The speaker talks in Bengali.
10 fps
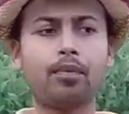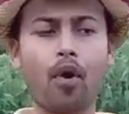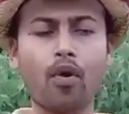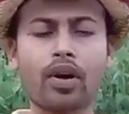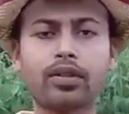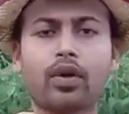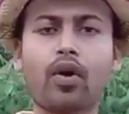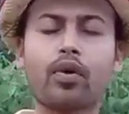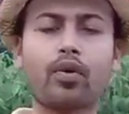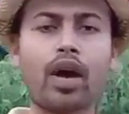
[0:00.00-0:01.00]
বড় এক
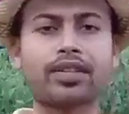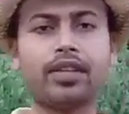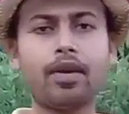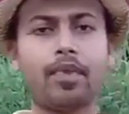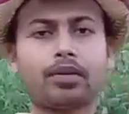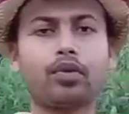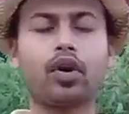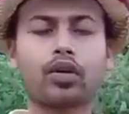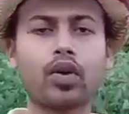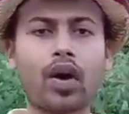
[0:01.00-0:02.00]
ধরনের কোনো অ্যাক্সিডেন্ট বা
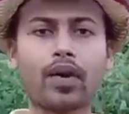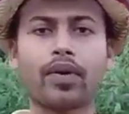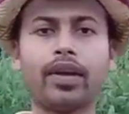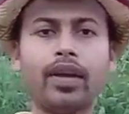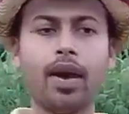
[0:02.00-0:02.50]
দুর্ঘটনার কারণে